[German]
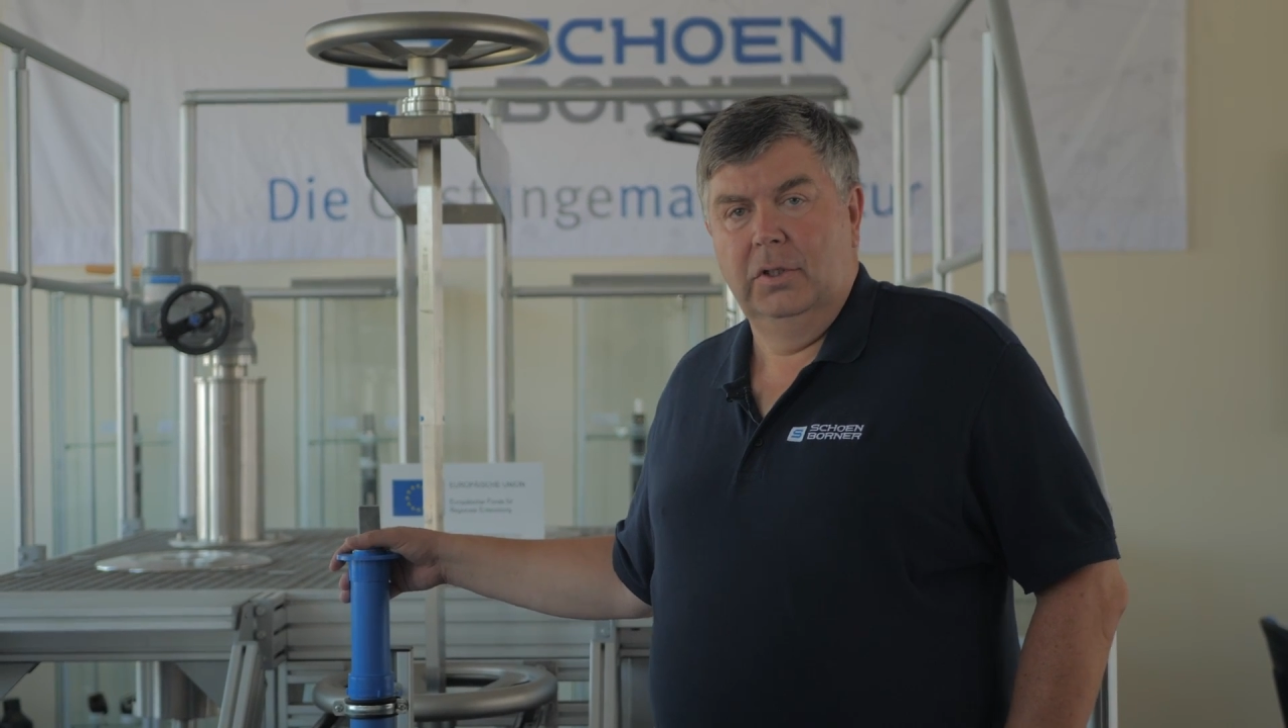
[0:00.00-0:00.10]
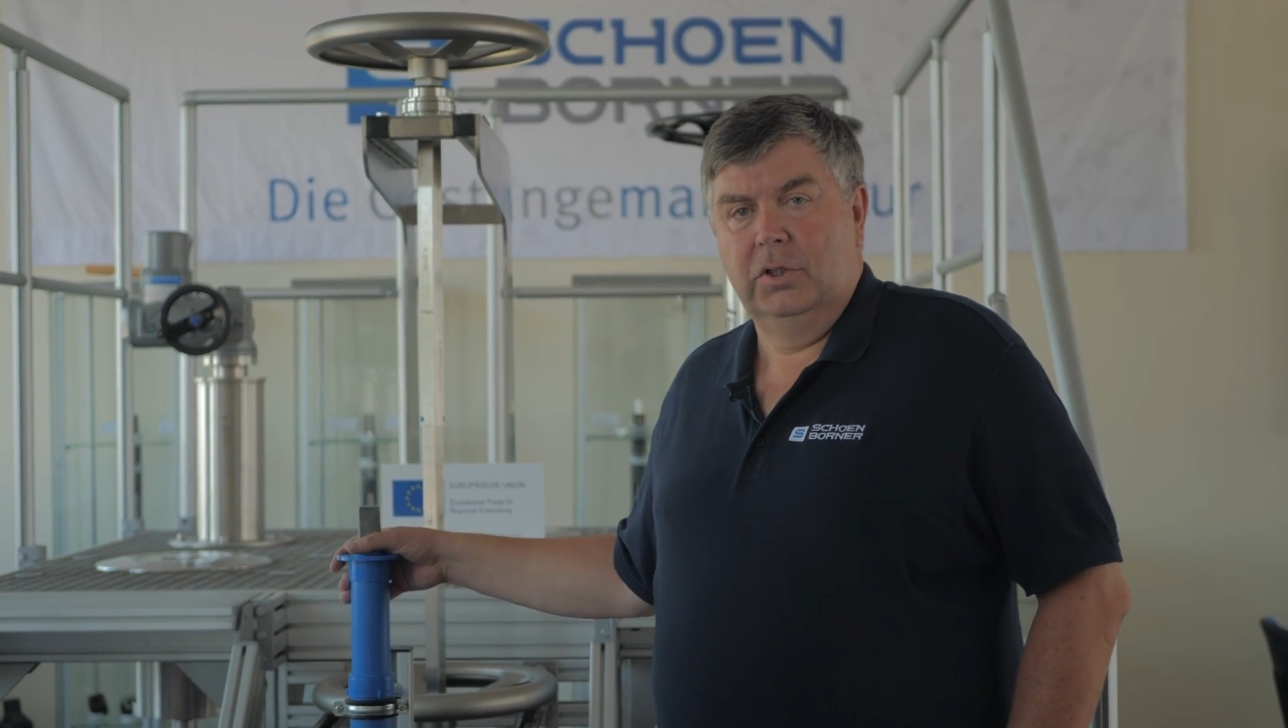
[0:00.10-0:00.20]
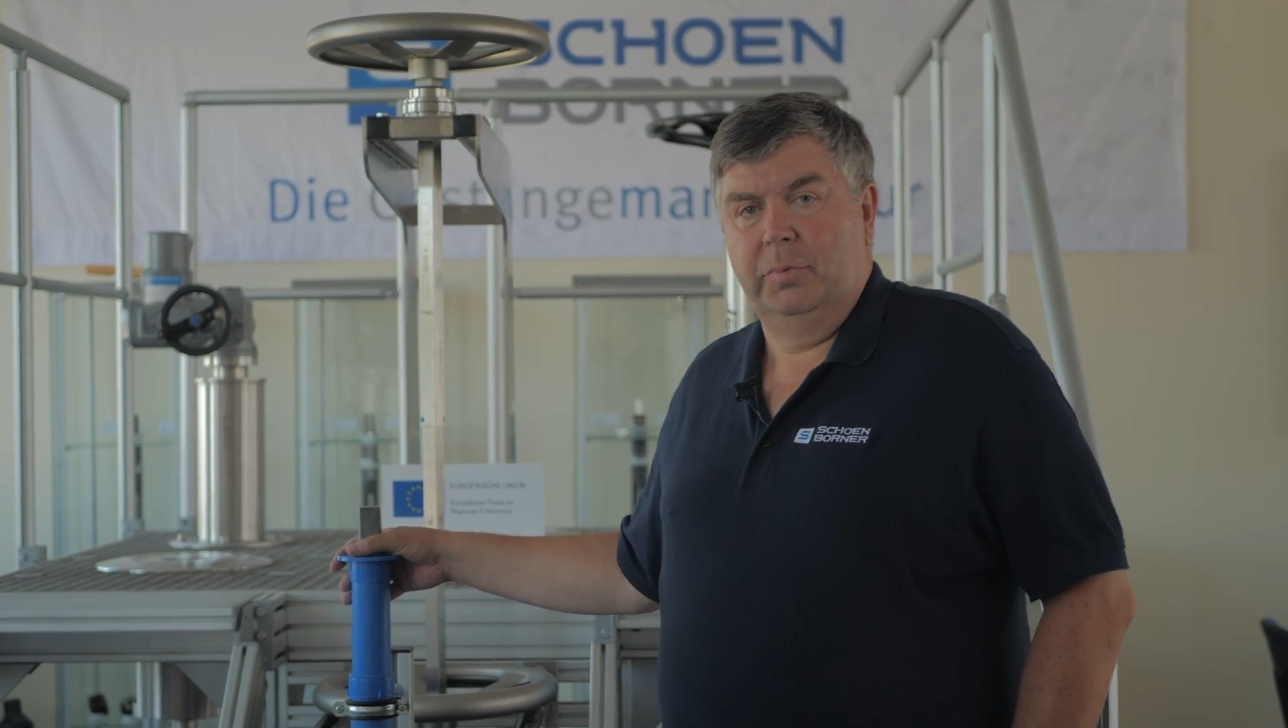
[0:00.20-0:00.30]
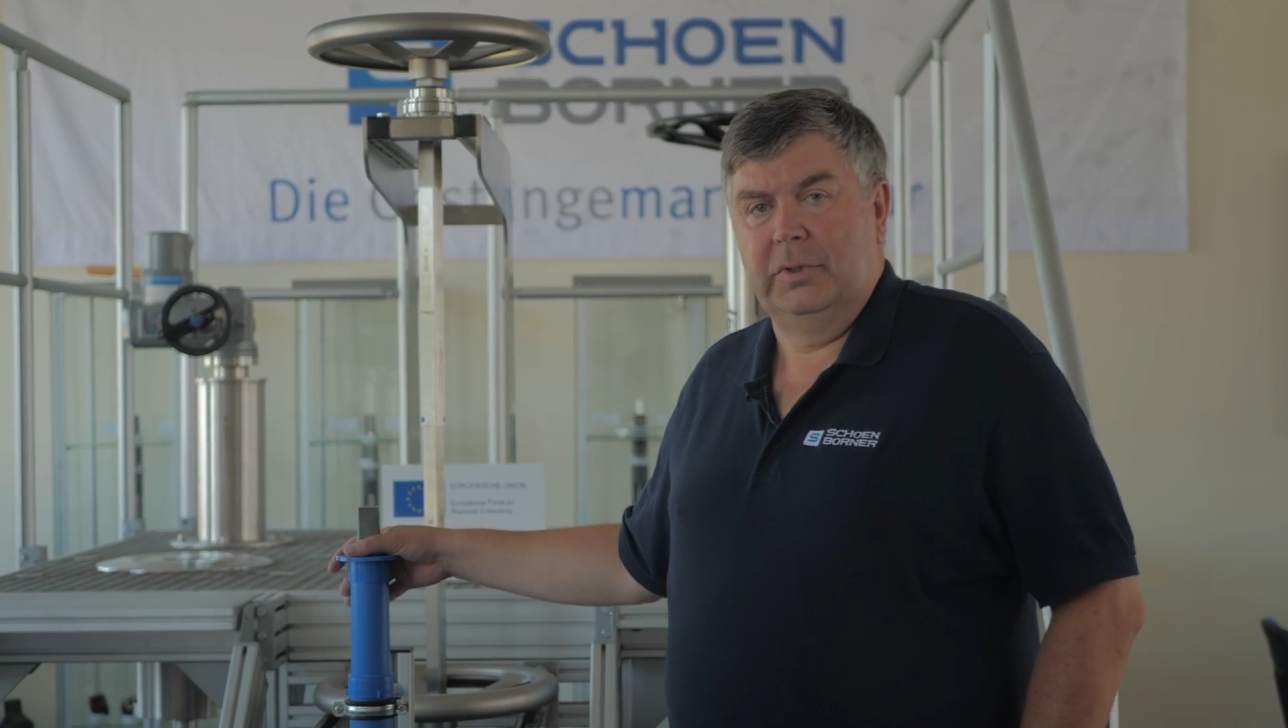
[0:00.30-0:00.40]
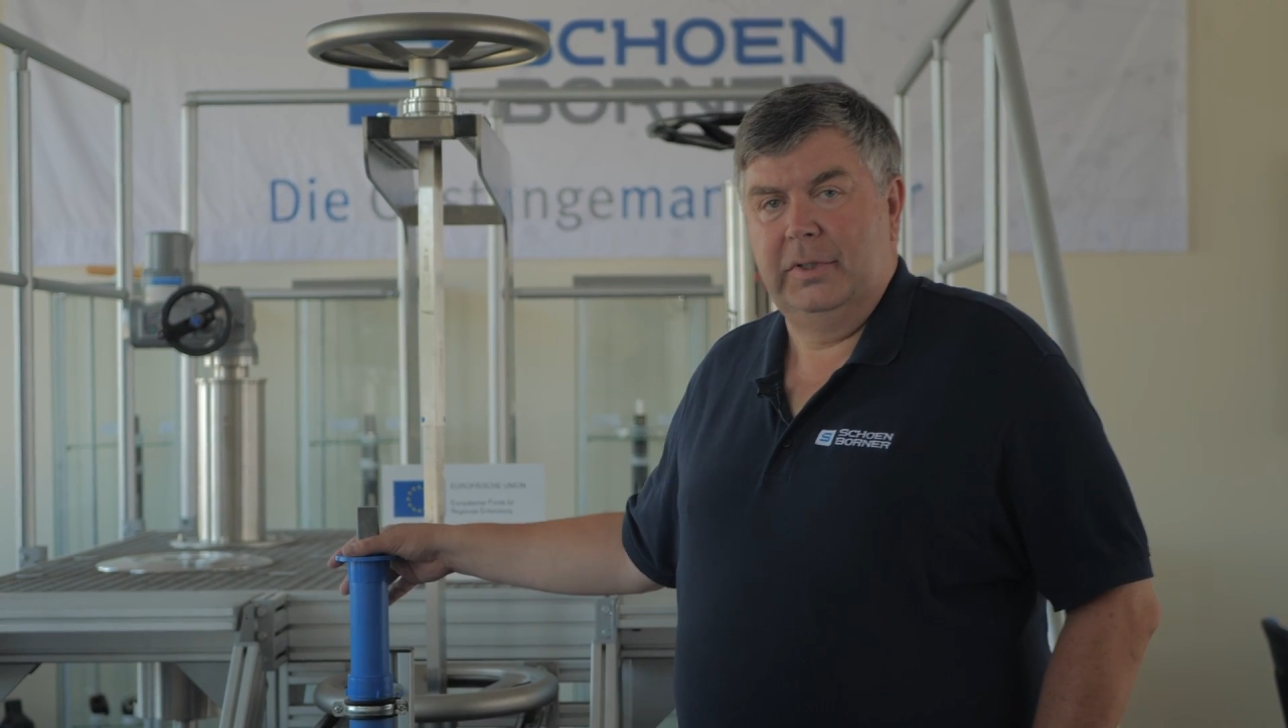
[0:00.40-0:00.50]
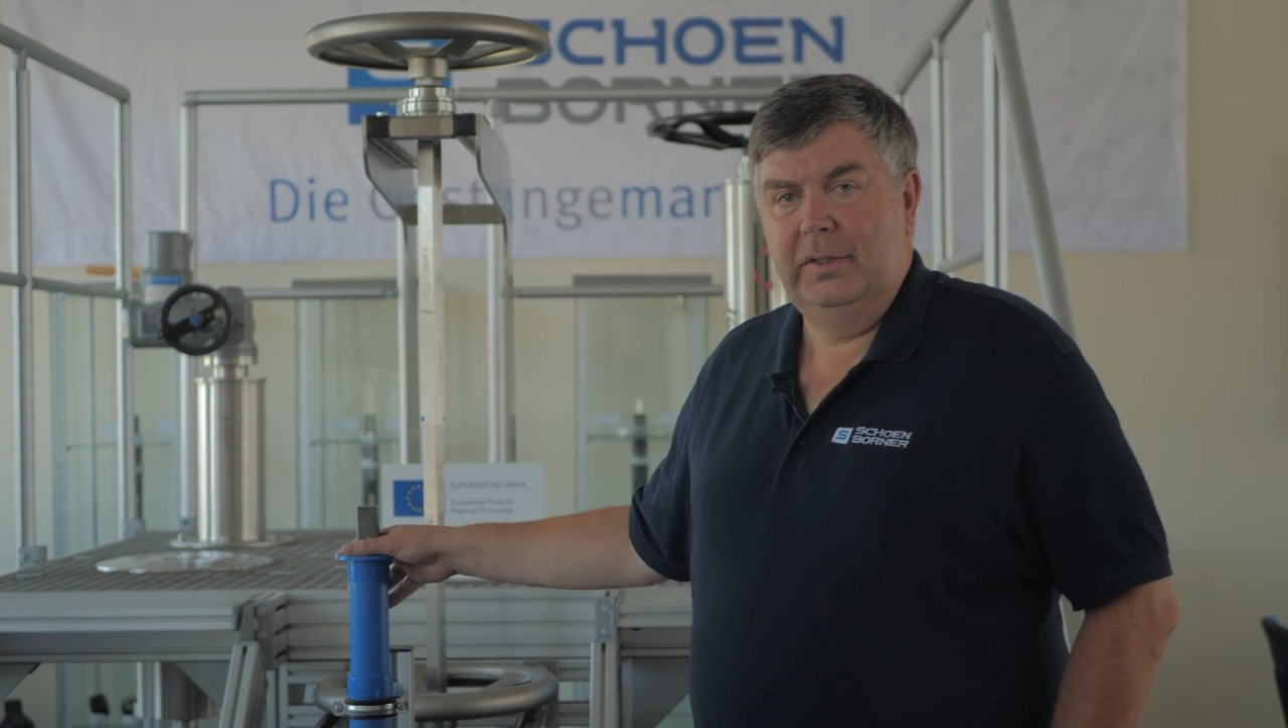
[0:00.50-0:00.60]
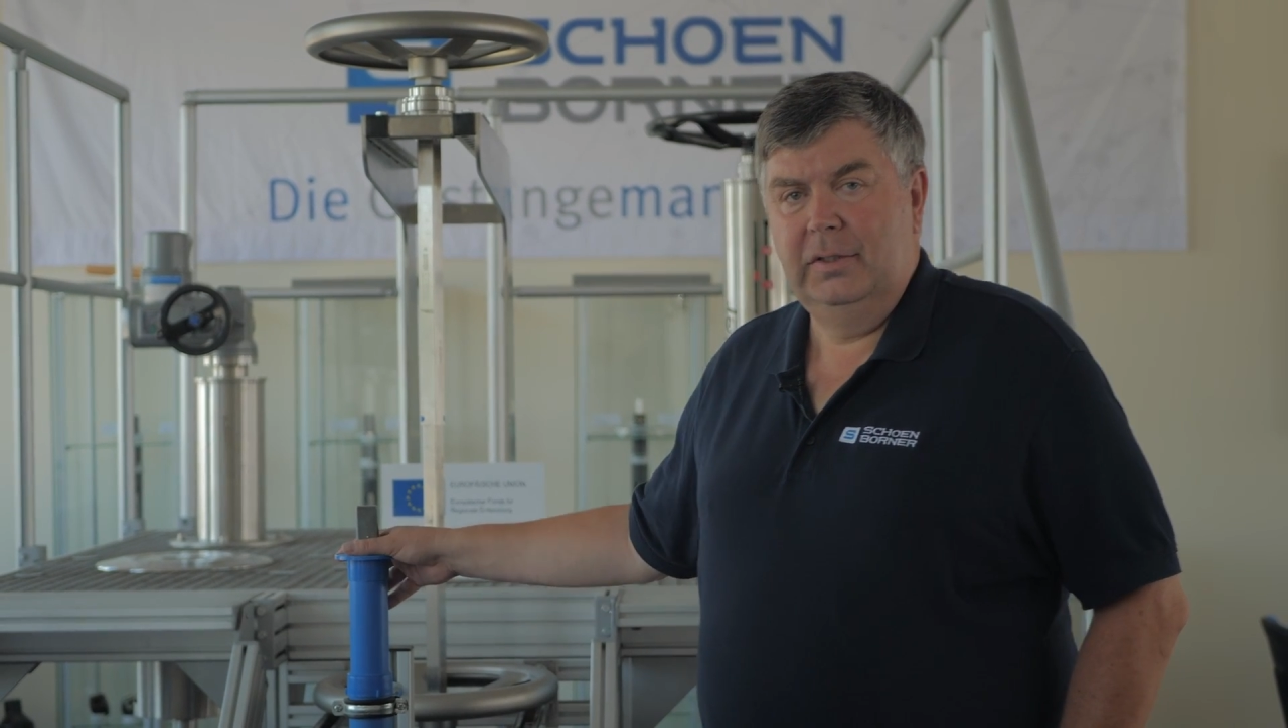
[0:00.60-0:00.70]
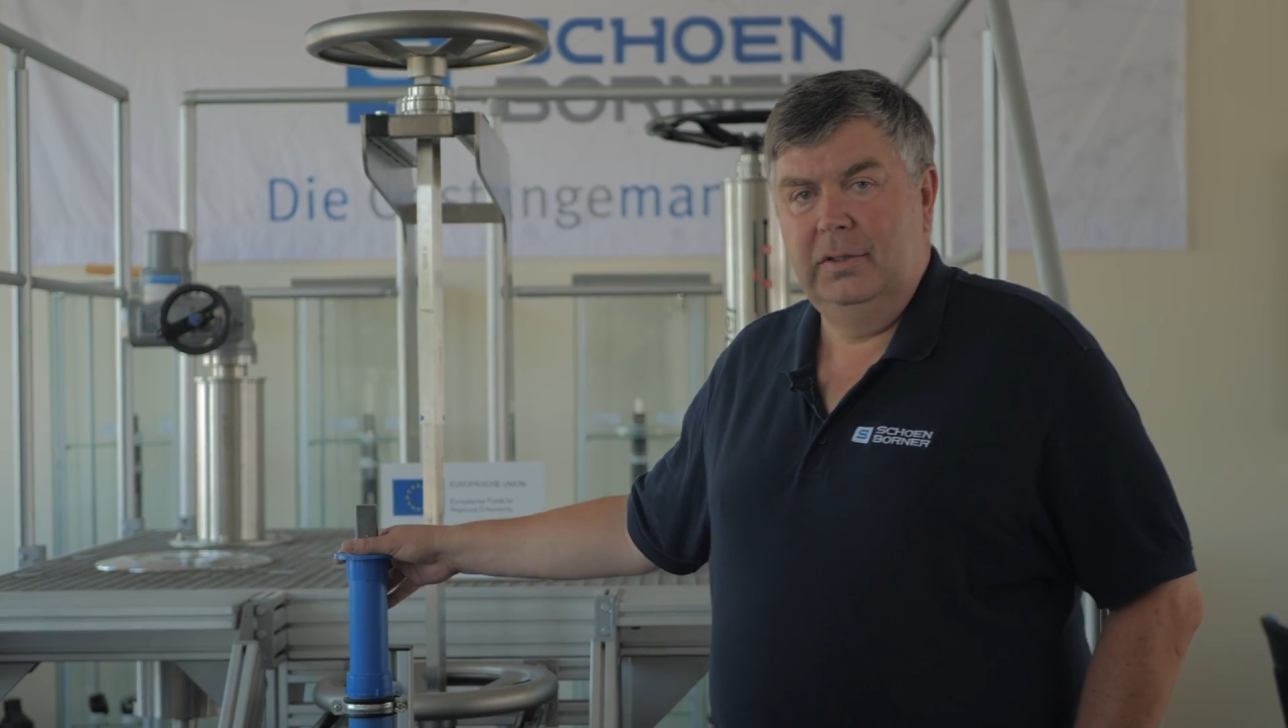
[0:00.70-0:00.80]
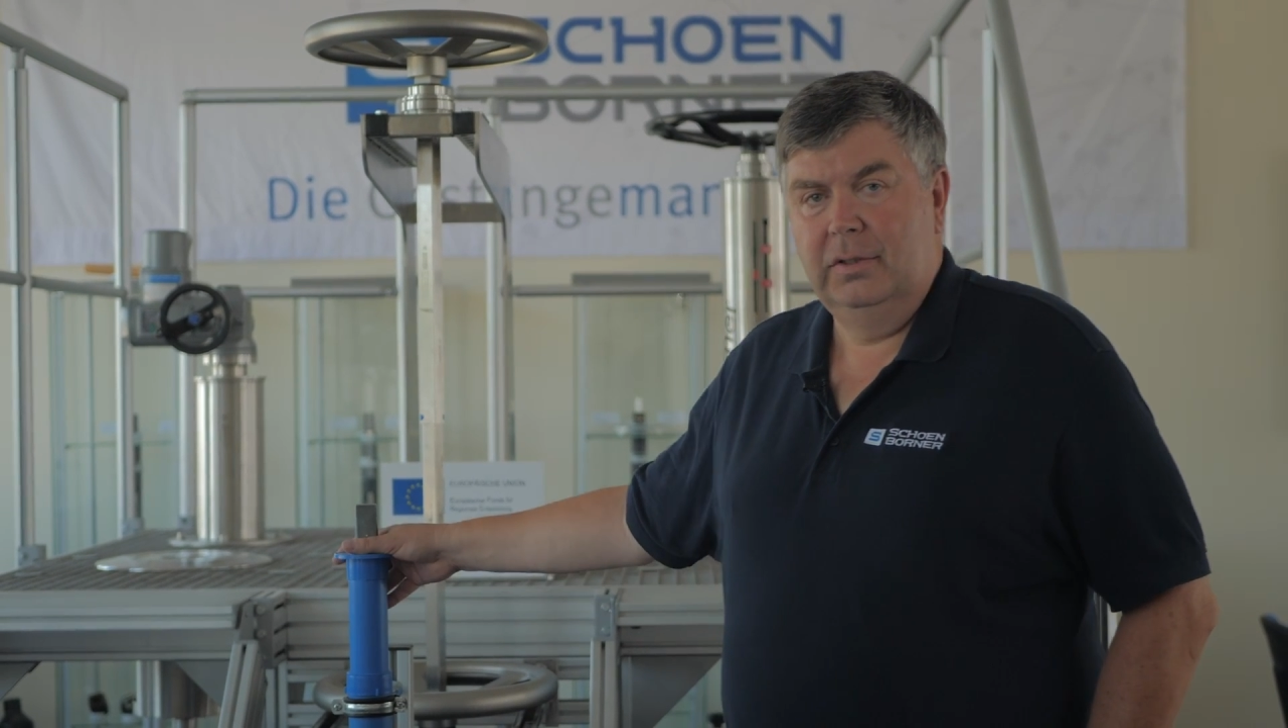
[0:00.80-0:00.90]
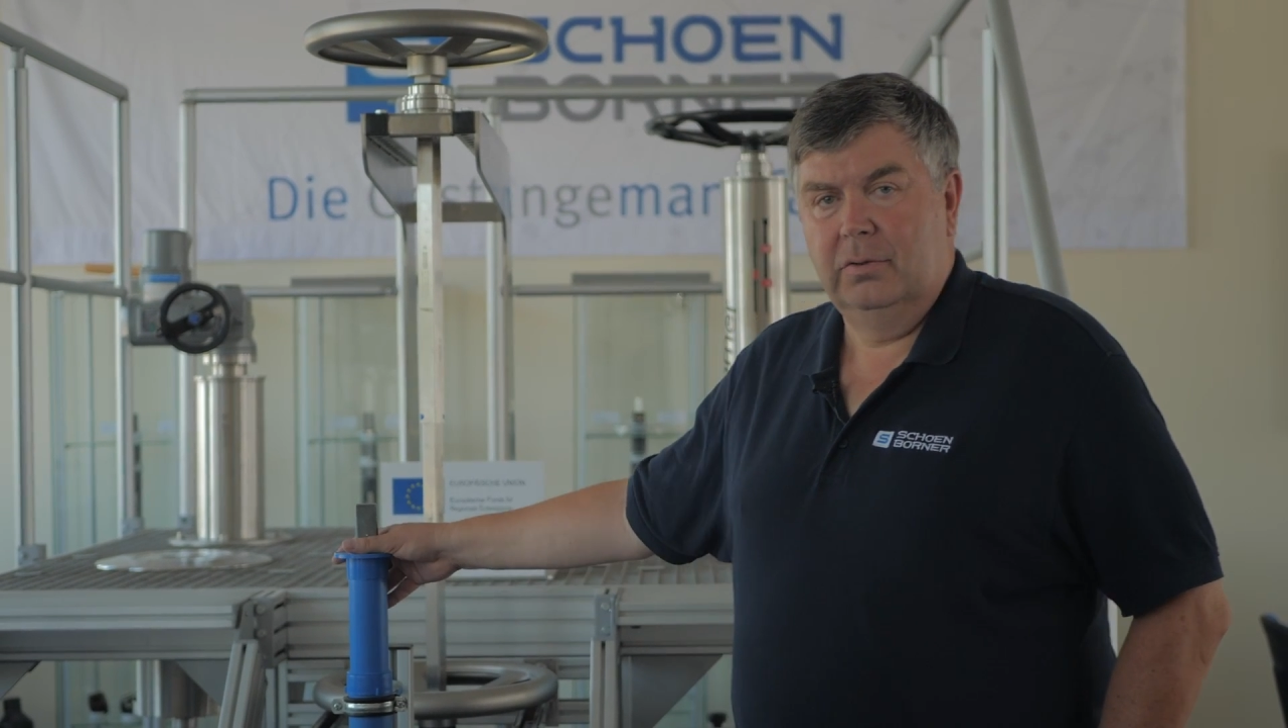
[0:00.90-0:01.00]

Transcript: Speziell